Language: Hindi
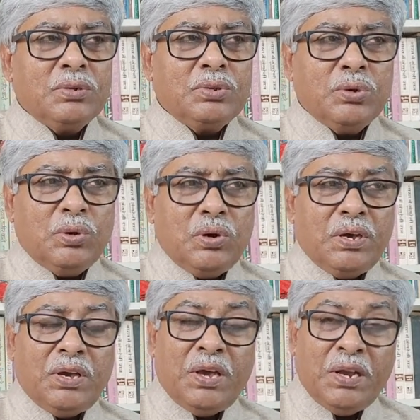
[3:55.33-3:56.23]
तो
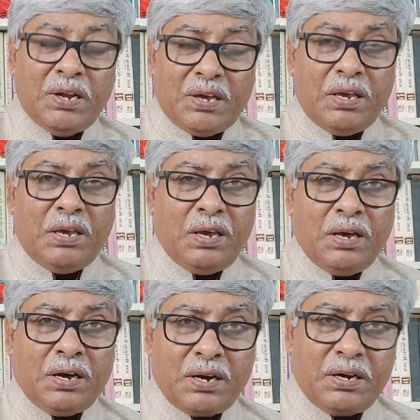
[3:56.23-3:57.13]
इनकी ये
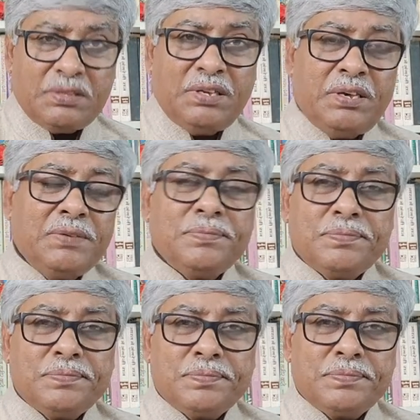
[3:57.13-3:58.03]
हरकतें
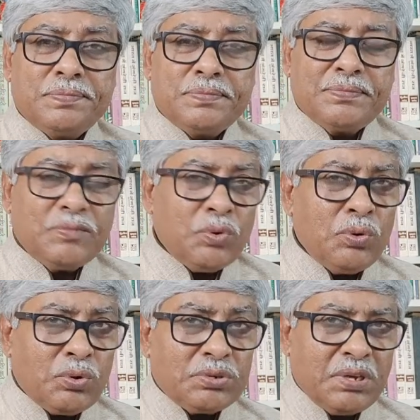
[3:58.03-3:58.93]

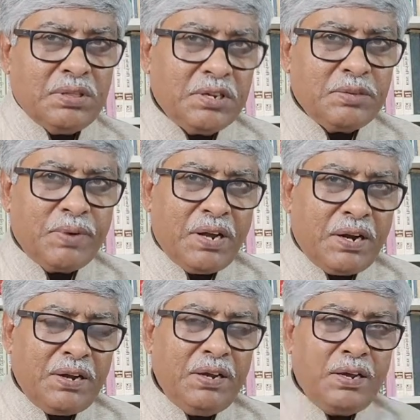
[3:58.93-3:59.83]
उनको संदिग्ध बना
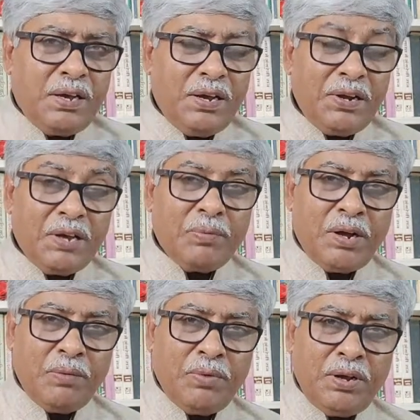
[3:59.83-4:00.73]
रही हैं इनके
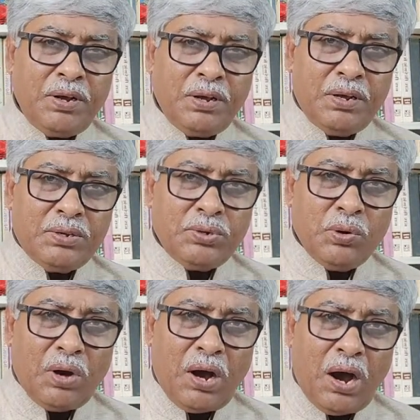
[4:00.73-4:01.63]
बारे में जो
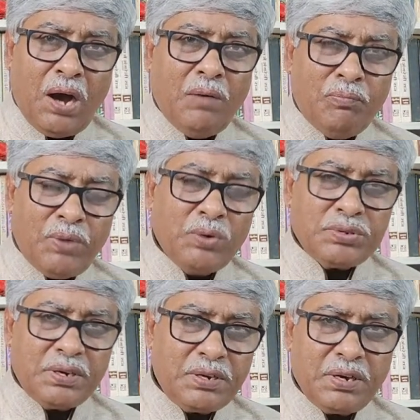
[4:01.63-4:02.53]
आम
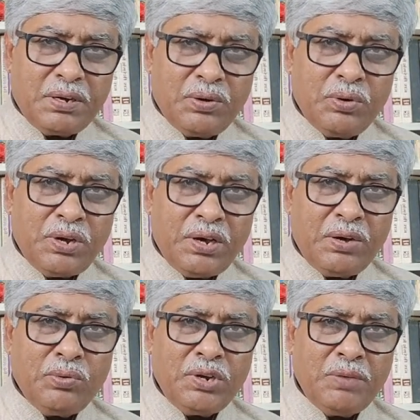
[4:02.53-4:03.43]
बहुसंख्यक लोग हैं
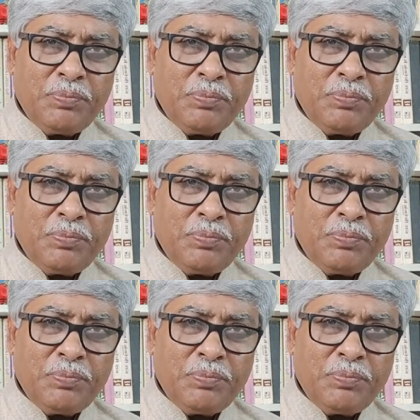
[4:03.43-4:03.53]
उनकी